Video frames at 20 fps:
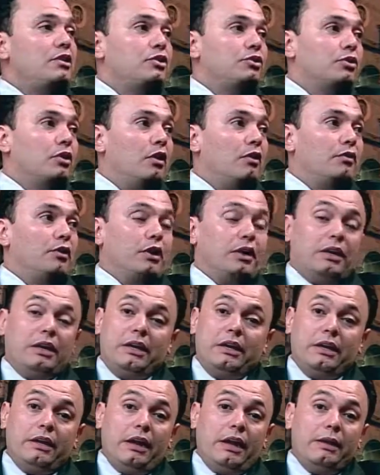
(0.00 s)
jovem.
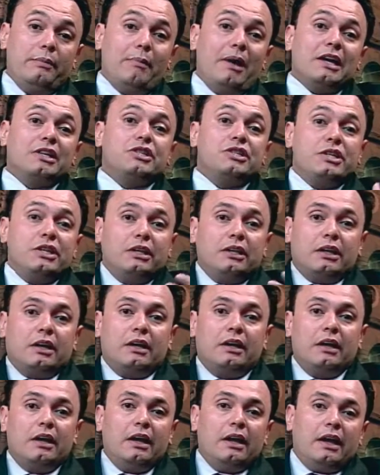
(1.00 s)
E
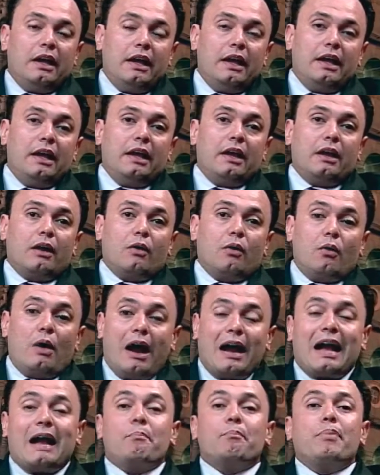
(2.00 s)
imagina é,
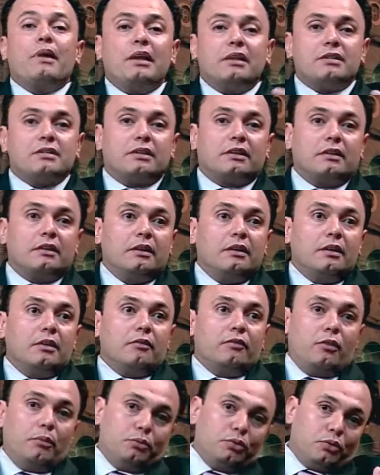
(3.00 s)
a cabeça,
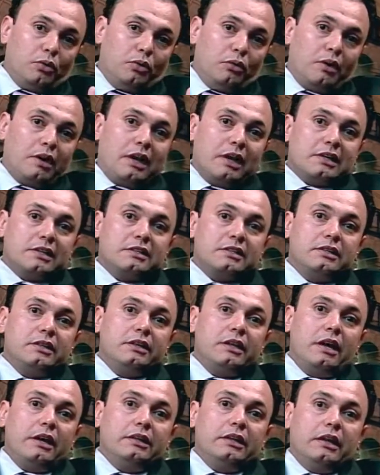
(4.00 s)
vamos colocar
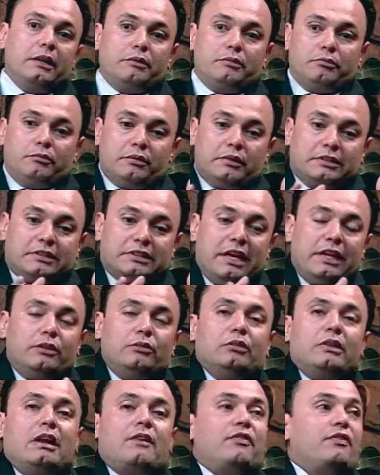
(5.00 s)
assim, ainda
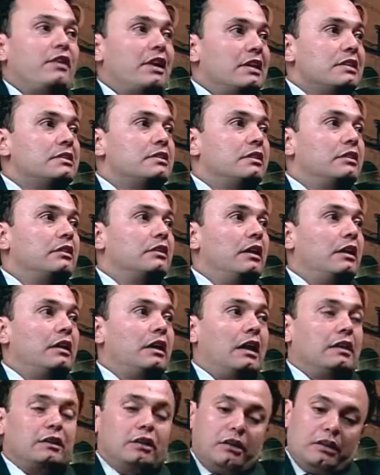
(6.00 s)
saindo da fase né,
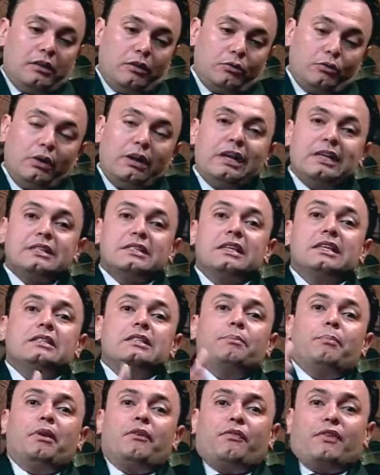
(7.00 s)
da, da
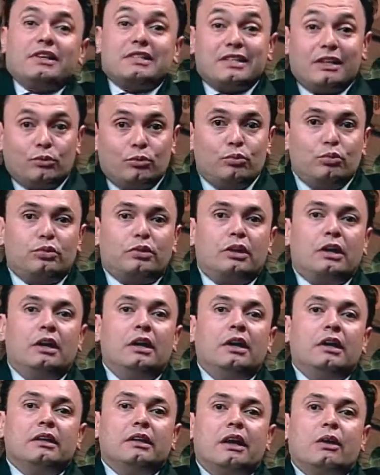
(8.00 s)
adolescência para a fase adulta,
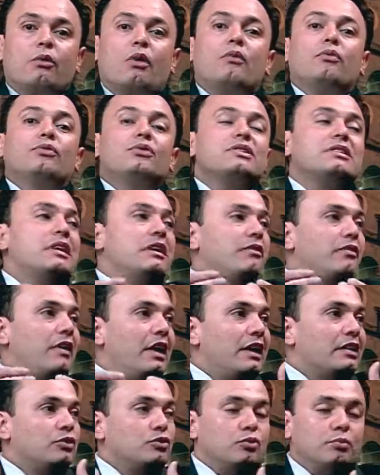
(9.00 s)
na qual você
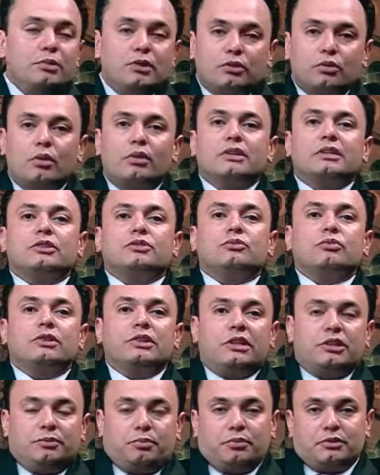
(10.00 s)
vai assumir todas as suas
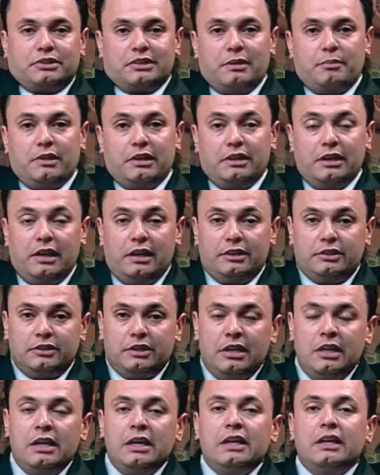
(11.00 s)
responsabilidades.
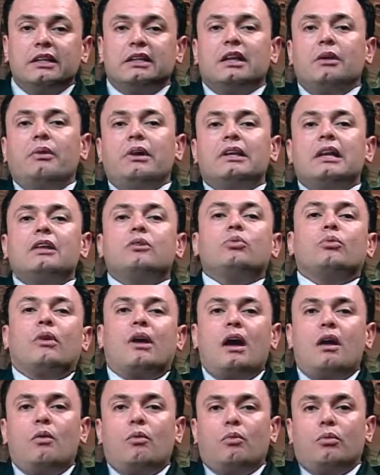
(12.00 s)
Então é
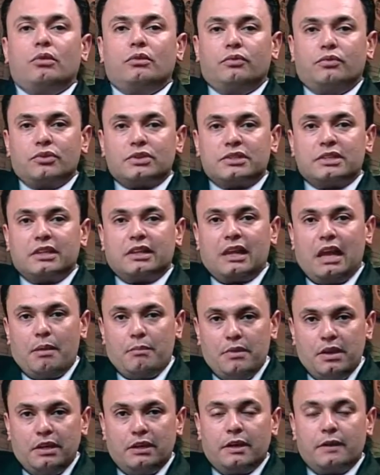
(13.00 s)
natural quando você
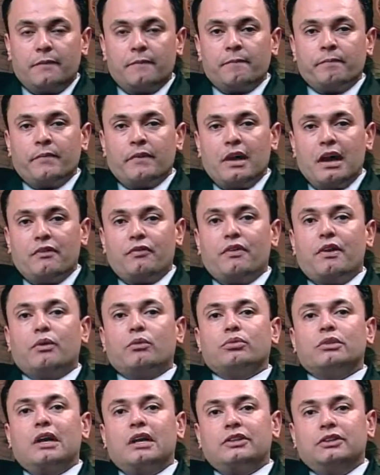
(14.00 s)
termina a
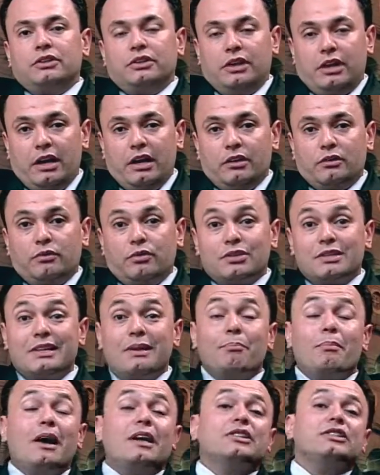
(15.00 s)
faculdade de direito, você é
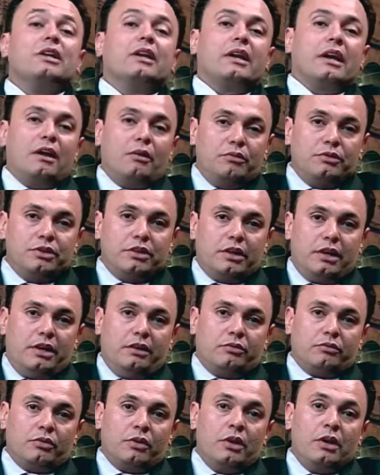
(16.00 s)
bacharel em
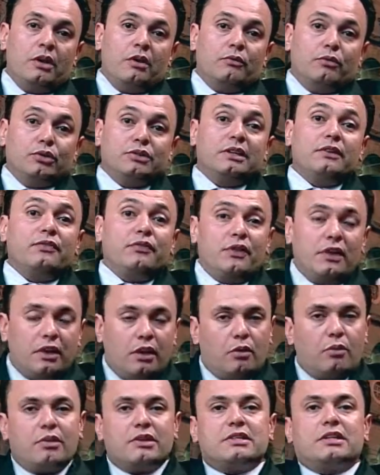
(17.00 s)
direito, você
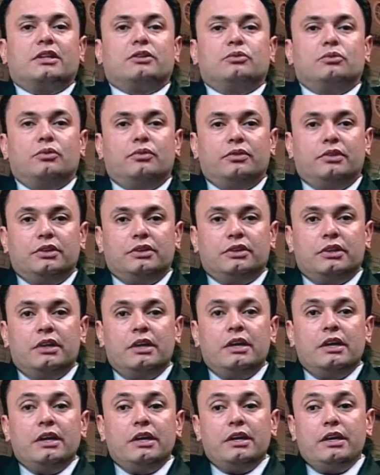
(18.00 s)
fica com essas dúvidas.
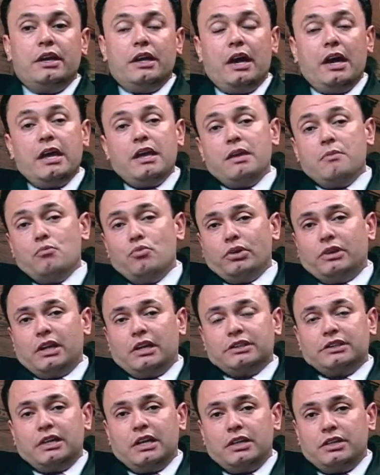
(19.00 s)
E aí
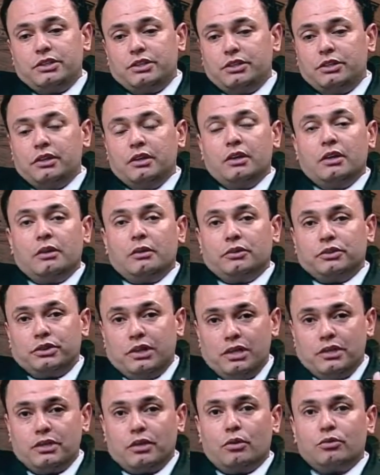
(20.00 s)
muita gente
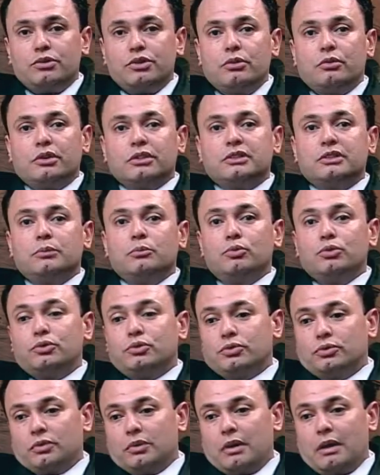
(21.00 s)
gente que eu digo assim,
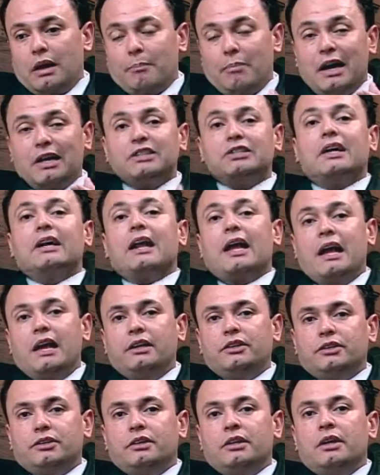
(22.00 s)
muitos
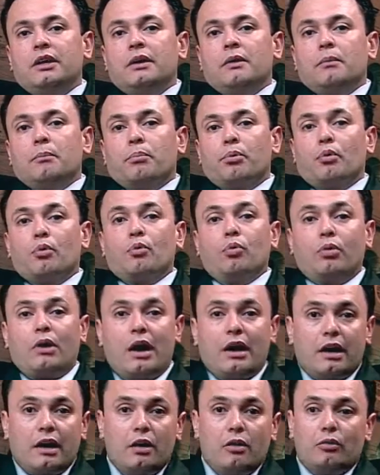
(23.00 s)
bacharéis
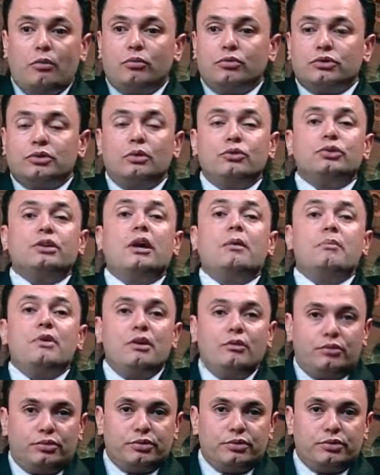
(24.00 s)
procurarão os seus caminhos.